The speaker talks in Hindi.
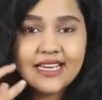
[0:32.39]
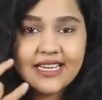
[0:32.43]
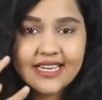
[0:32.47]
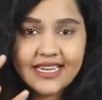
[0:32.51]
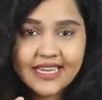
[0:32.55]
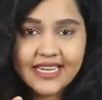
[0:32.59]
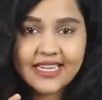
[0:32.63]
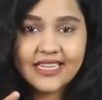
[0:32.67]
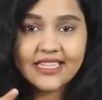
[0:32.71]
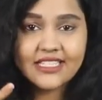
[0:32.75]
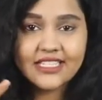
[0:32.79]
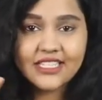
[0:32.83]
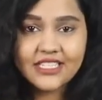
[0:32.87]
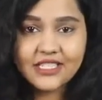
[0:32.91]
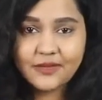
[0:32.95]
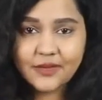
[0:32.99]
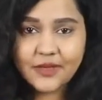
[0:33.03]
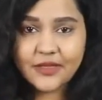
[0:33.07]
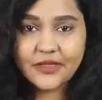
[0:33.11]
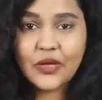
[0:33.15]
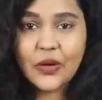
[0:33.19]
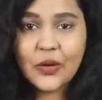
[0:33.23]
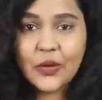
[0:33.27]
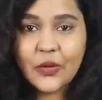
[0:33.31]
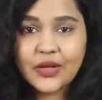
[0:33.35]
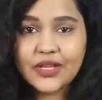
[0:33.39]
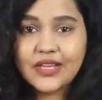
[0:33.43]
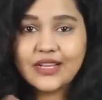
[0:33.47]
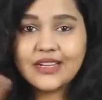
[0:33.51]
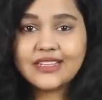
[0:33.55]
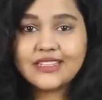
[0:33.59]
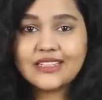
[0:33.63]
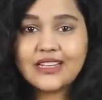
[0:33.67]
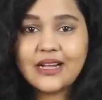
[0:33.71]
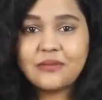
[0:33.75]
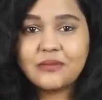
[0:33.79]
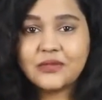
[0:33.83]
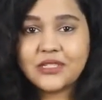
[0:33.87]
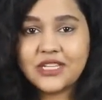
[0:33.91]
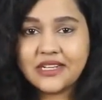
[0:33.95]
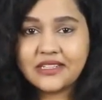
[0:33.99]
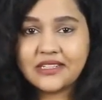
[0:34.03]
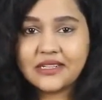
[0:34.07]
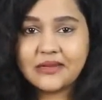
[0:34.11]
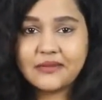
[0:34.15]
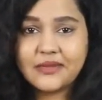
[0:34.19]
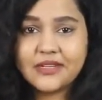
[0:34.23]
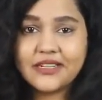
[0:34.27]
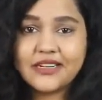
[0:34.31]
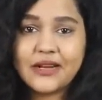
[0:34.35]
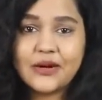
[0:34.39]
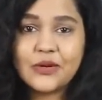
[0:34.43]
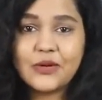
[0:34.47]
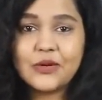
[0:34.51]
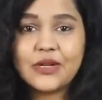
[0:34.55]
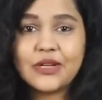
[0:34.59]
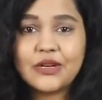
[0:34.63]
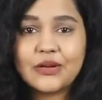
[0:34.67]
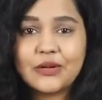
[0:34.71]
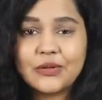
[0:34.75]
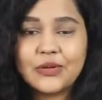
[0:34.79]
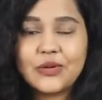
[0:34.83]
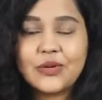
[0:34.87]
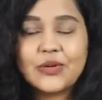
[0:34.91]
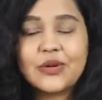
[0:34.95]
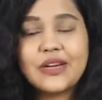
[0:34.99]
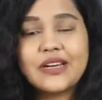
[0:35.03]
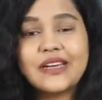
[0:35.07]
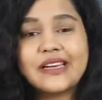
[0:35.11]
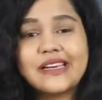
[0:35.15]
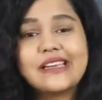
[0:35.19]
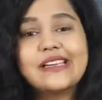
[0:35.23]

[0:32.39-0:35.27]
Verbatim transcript: ये चीज़ पता होगी अगर आप चैनल पर रेगुलर हो तो कि